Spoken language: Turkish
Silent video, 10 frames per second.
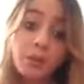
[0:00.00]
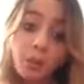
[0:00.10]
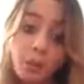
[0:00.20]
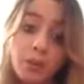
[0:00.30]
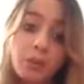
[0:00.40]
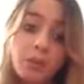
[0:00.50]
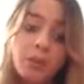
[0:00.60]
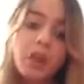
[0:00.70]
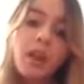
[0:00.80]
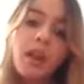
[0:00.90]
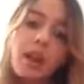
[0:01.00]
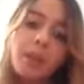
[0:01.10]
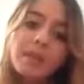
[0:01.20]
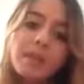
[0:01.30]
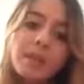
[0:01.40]
Koyuldunuz.
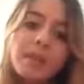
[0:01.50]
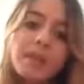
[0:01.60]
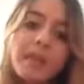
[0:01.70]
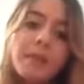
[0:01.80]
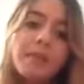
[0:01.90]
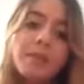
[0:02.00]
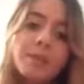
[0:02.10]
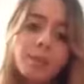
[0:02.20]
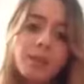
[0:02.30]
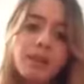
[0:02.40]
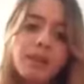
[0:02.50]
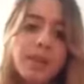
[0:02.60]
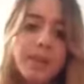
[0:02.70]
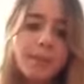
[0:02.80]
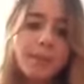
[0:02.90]
Ama tabii ki de bugüne
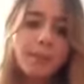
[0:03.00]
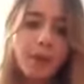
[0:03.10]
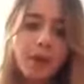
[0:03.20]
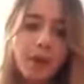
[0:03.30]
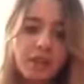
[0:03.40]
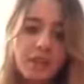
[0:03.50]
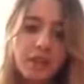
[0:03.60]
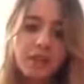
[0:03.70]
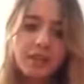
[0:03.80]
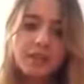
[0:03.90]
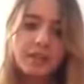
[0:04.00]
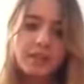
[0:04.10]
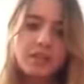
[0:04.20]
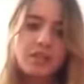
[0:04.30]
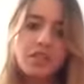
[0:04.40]
kadar hep böyle
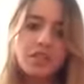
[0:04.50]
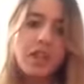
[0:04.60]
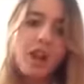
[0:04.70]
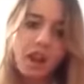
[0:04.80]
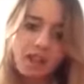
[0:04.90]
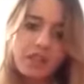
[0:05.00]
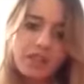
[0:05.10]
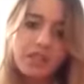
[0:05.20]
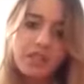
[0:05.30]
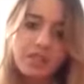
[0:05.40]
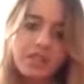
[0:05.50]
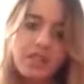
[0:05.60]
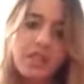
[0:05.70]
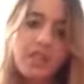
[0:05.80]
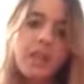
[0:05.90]
aşağılandığınız için, alıştığınız
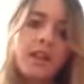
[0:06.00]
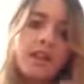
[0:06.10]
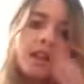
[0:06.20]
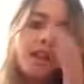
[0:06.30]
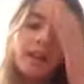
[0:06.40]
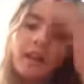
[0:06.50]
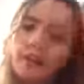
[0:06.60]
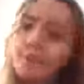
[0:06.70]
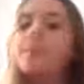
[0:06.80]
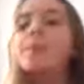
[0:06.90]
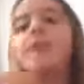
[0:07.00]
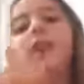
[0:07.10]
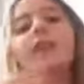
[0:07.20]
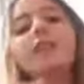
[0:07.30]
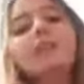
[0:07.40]
için e,
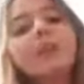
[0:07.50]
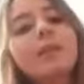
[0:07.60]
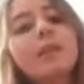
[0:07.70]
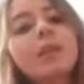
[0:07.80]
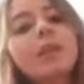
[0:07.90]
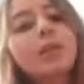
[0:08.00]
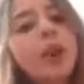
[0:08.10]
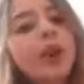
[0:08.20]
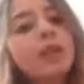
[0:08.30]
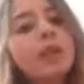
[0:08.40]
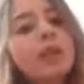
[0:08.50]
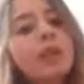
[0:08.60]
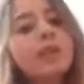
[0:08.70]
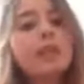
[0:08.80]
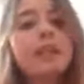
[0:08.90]
tabii ki de doğal
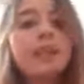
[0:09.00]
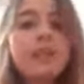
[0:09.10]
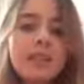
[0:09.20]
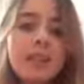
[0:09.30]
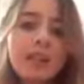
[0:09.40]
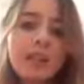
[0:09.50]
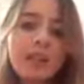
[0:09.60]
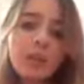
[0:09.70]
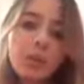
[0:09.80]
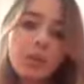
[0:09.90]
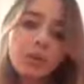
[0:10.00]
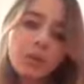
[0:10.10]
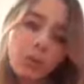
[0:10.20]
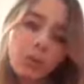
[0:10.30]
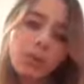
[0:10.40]
olarak e, insan yerine ko-
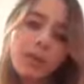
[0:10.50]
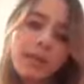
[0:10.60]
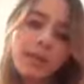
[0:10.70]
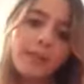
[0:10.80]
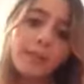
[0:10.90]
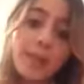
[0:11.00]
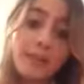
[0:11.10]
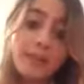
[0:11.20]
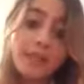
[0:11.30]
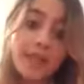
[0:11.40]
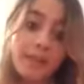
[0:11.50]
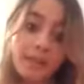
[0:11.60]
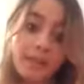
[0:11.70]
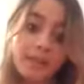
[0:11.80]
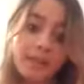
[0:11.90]
konulmayı
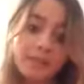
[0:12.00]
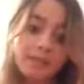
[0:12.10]
benimseyemediniz.